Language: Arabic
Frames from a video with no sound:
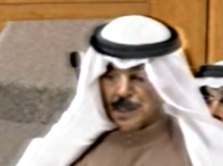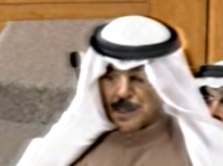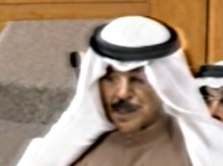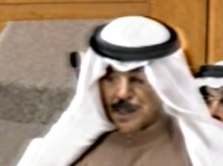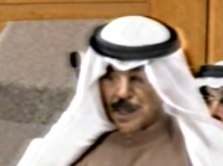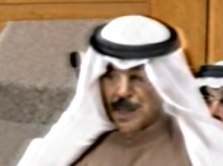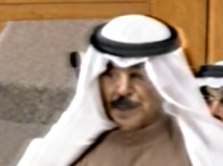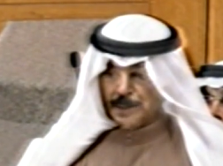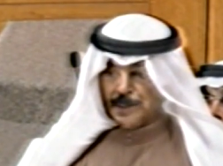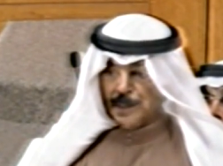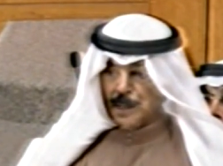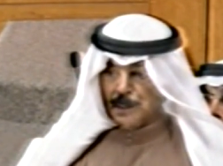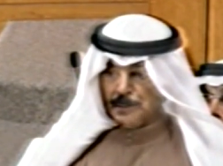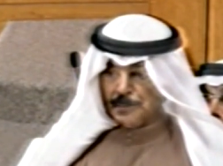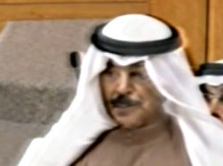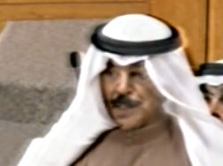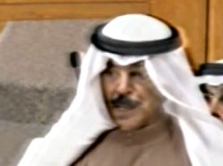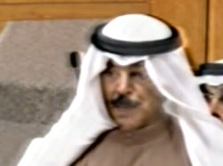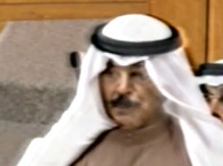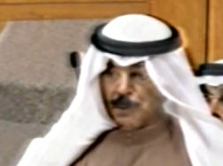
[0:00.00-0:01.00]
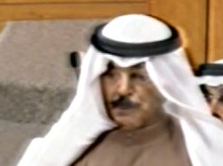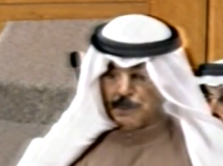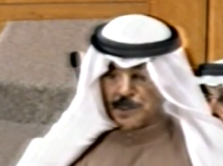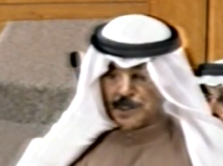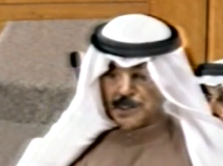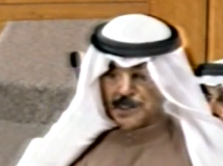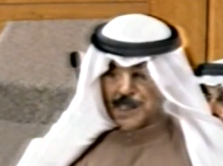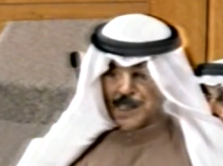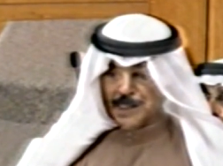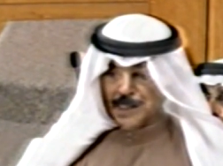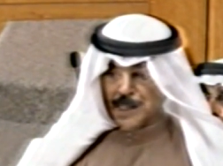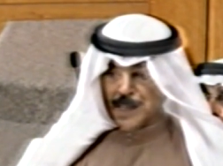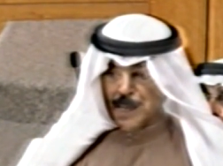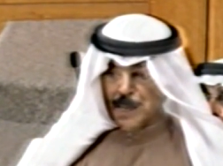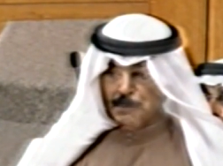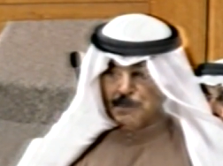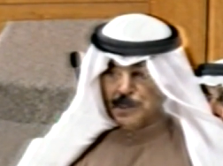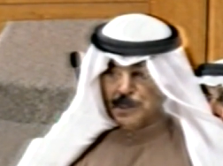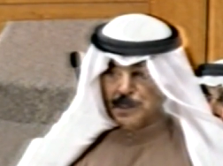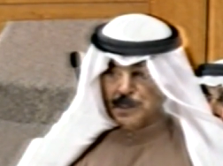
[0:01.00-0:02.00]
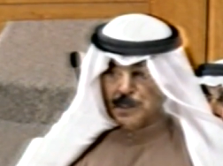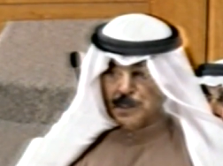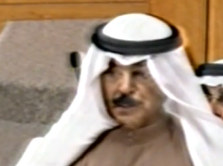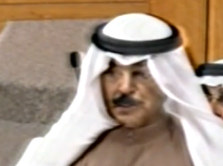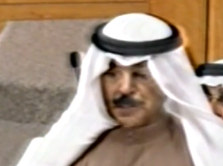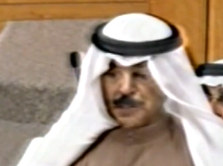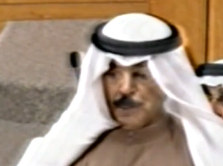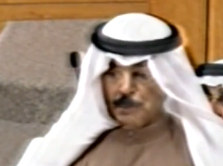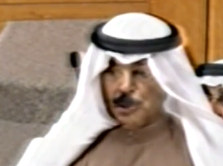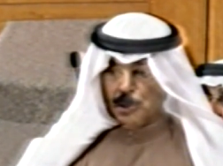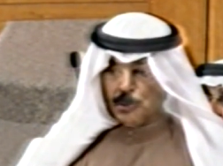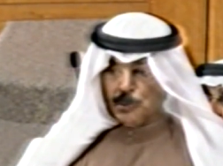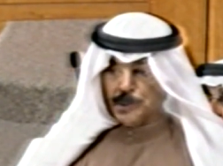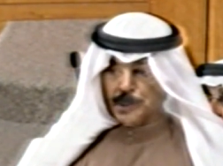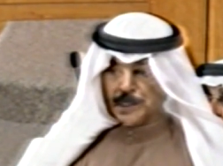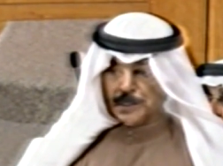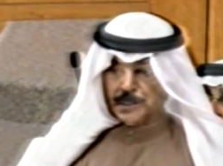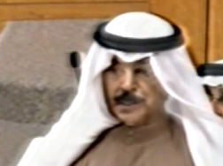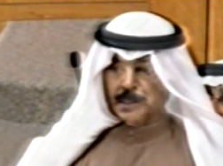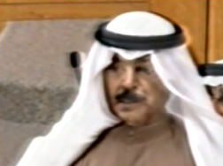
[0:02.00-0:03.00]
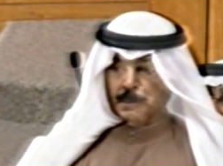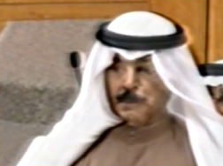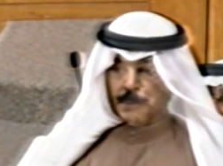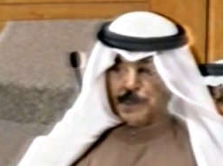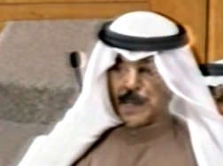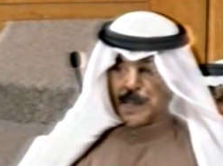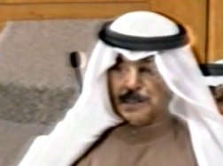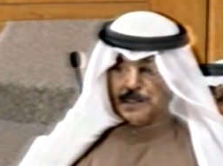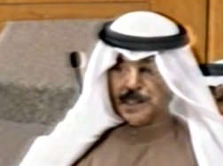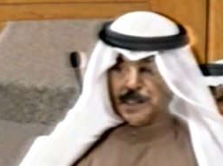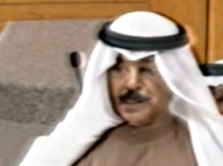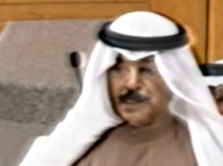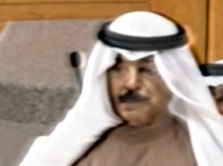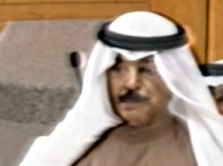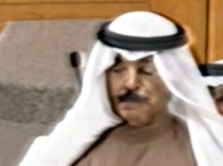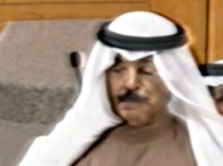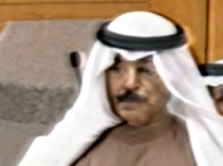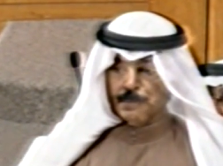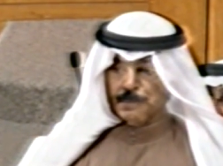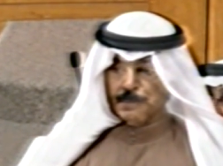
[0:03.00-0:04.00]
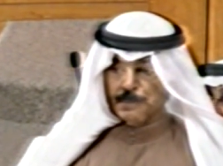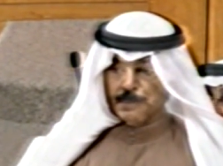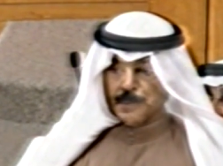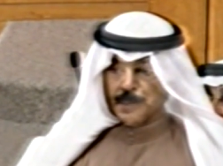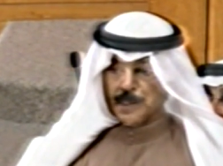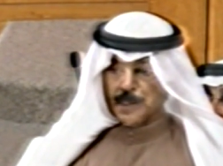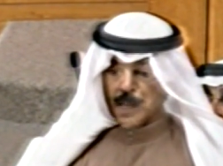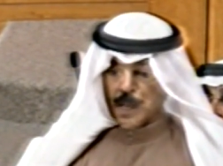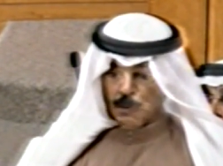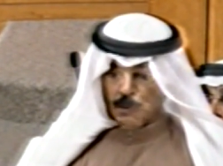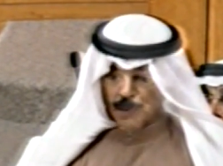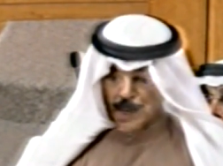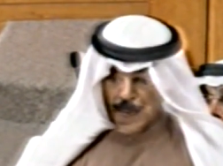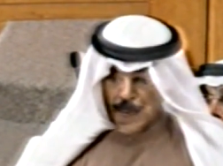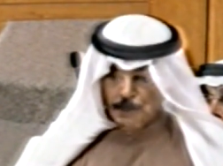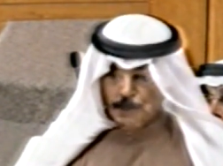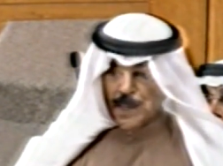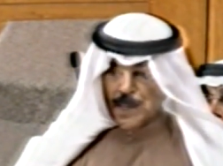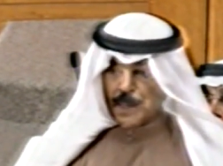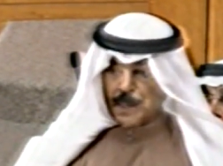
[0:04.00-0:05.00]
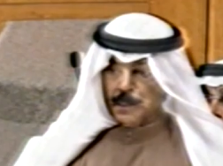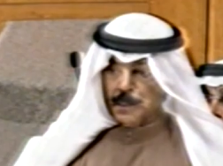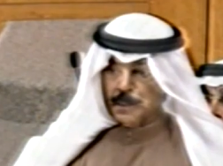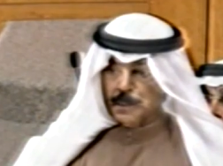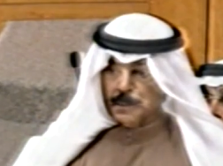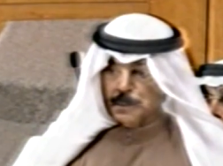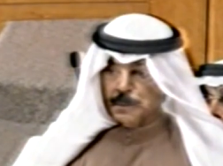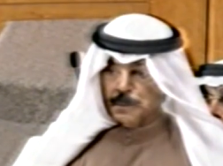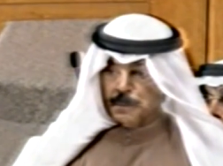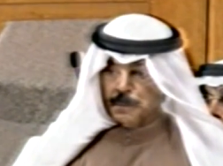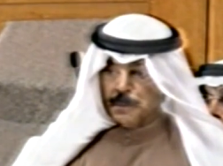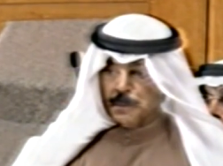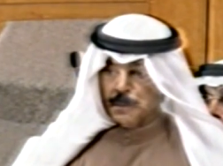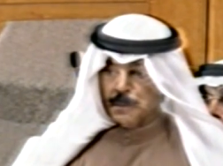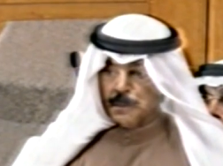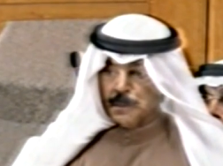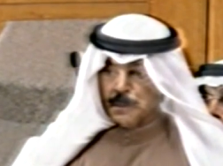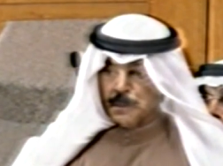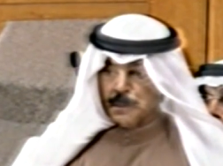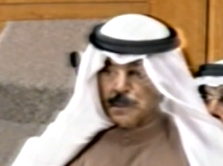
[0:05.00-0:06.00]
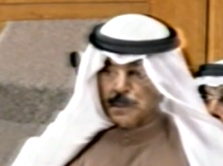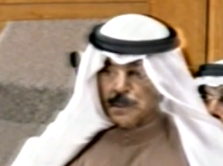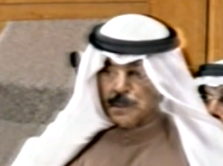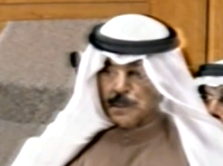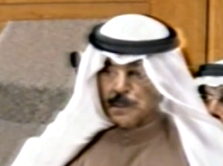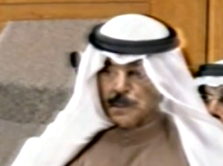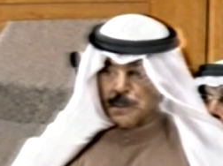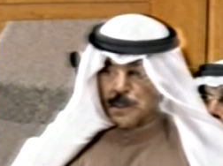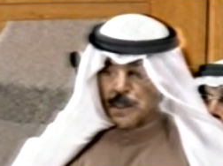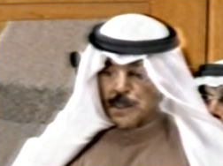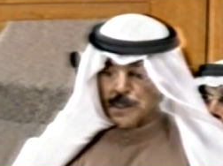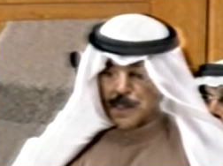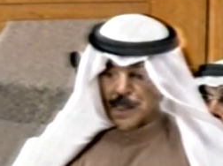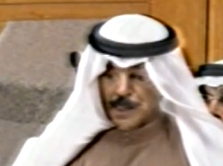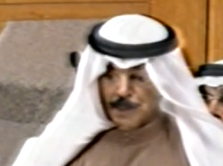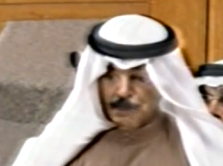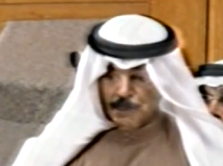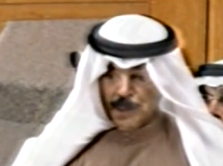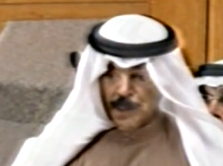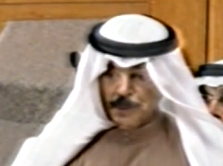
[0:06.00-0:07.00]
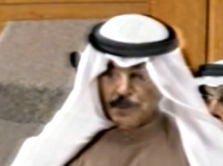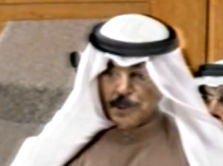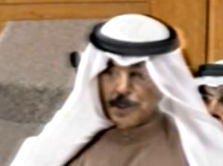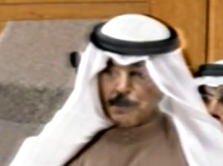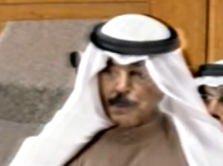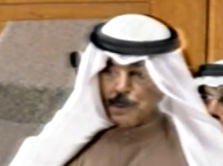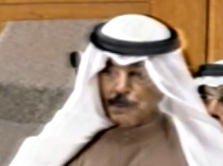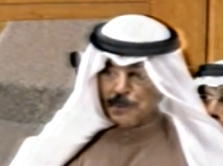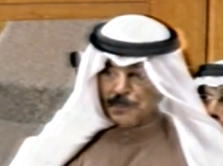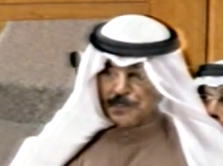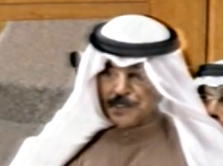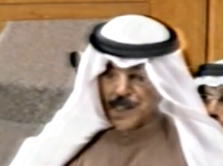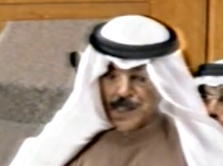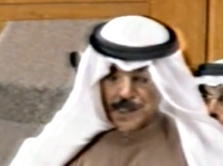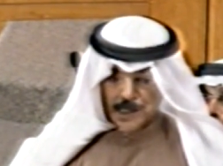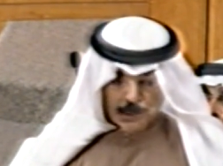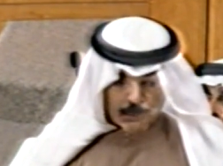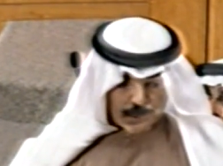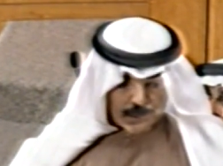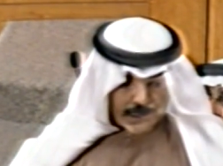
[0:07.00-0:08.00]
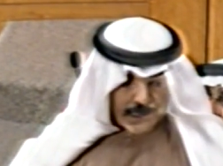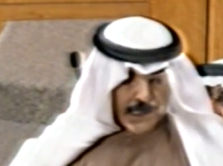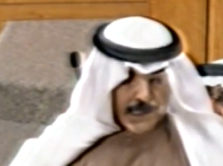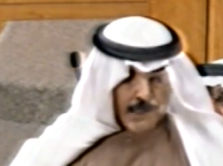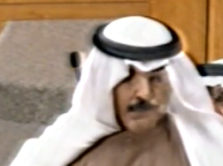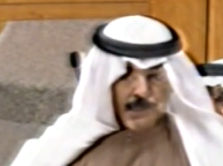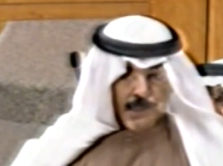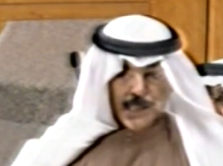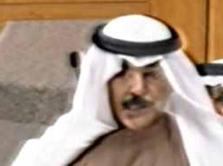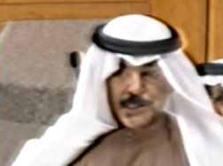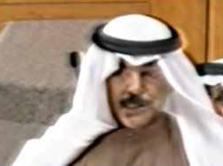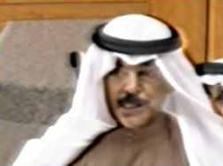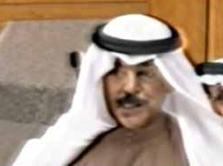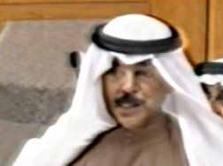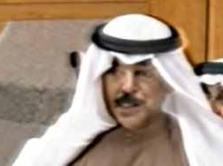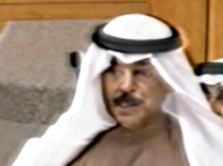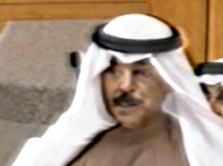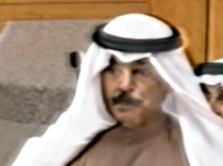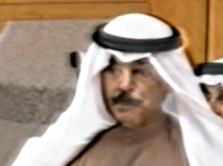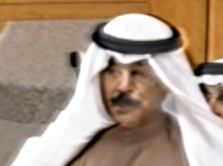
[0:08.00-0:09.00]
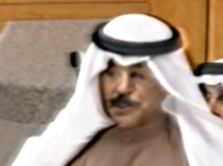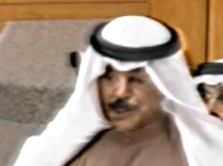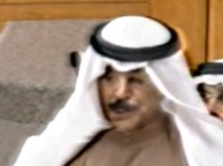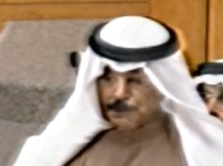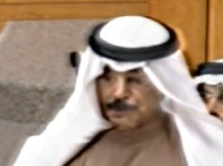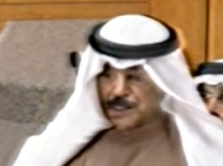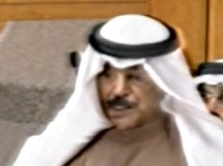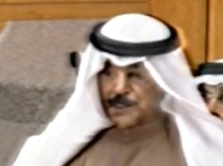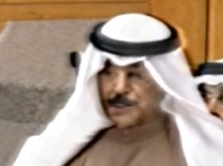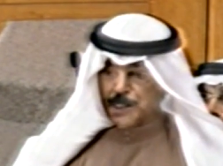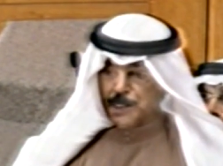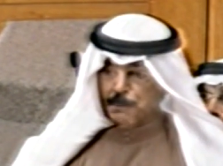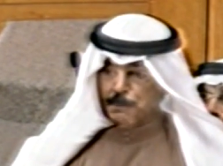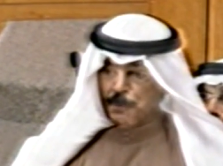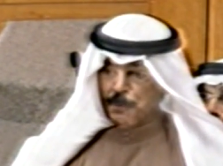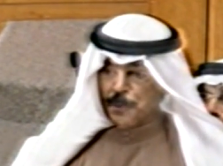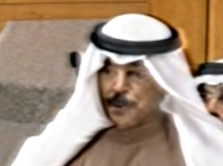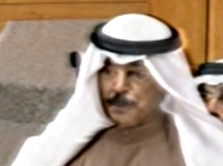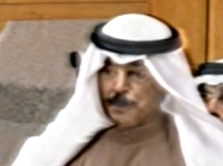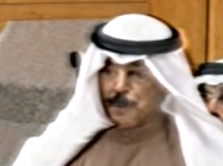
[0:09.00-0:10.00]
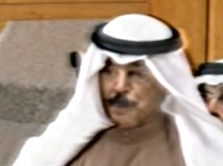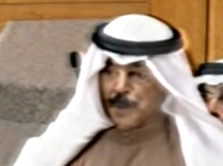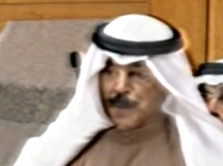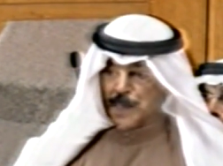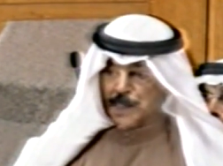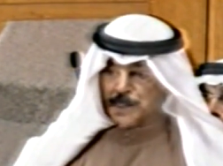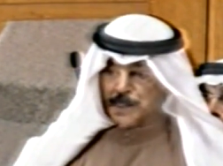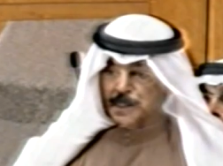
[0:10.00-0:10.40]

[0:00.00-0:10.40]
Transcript: اردى اصابه برجال الامن سبع غرز براسه لا والابله انه لما يضربه بالصخره ويطيح مقشي بيجيب سكين بضربه بعد